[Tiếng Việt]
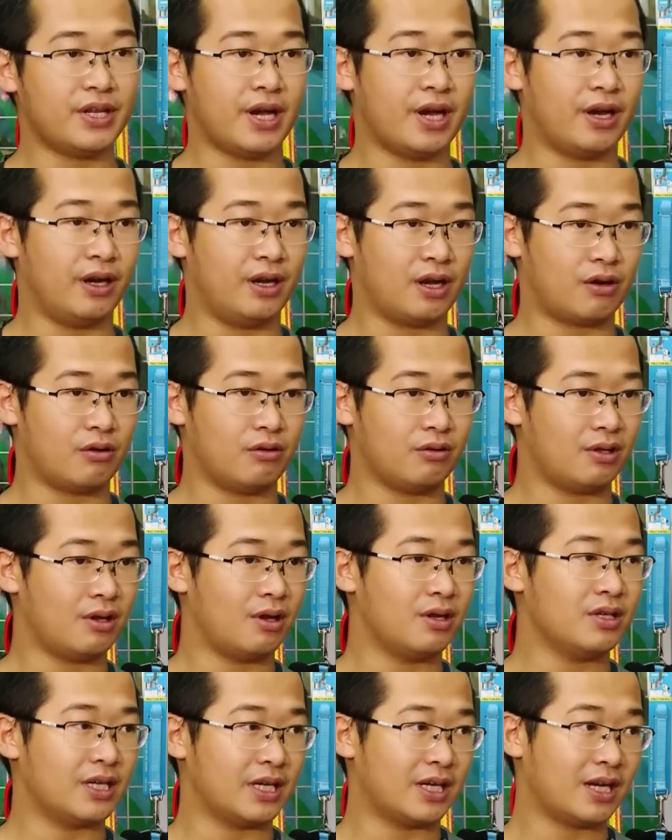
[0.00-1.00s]
giờ là con
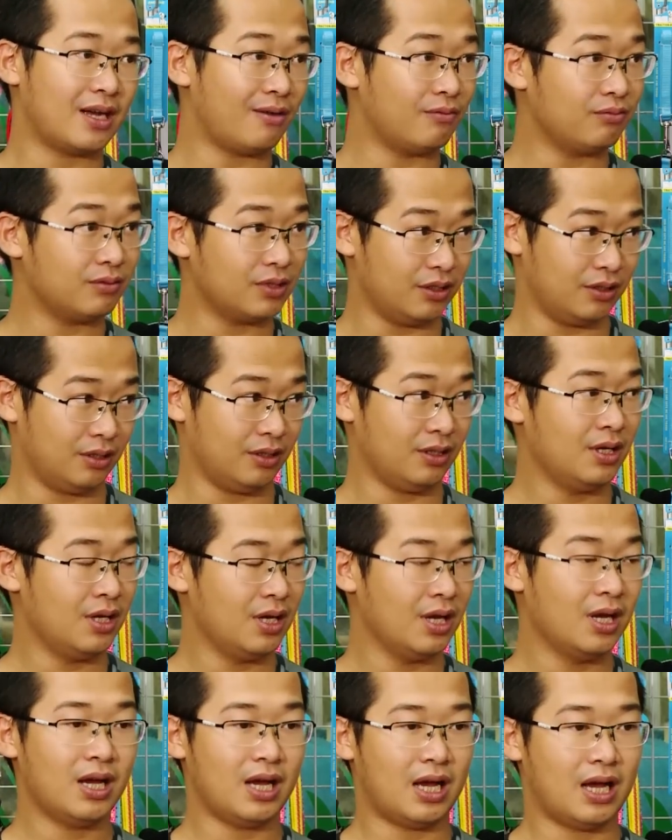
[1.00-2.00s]
chó sẽ không được
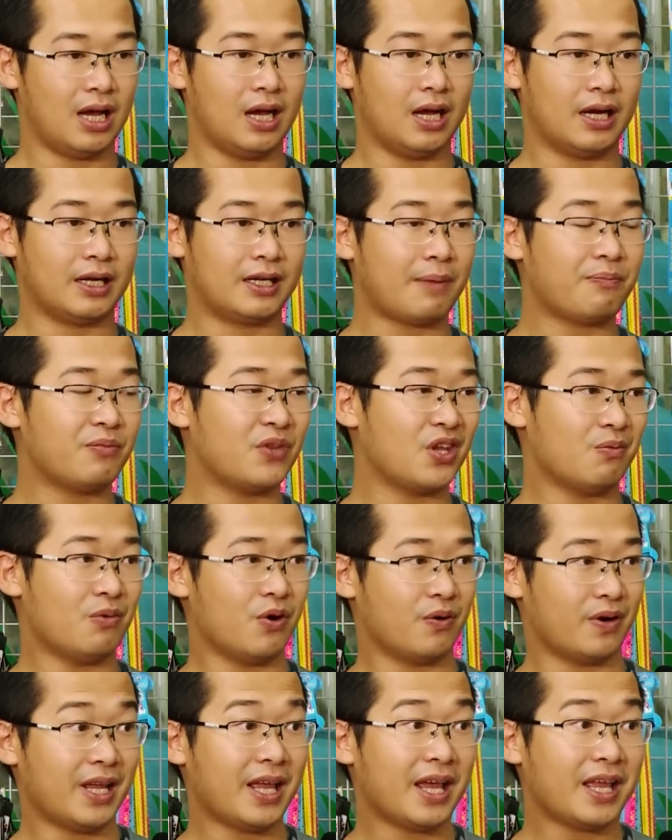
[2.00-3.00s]
à, cấp cho
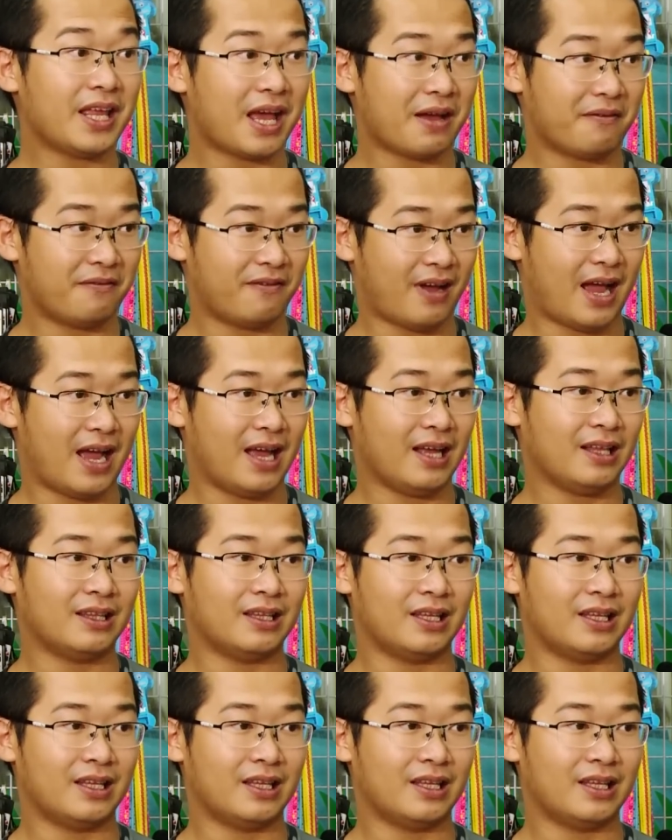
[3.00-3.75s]
một cái giấy gia phả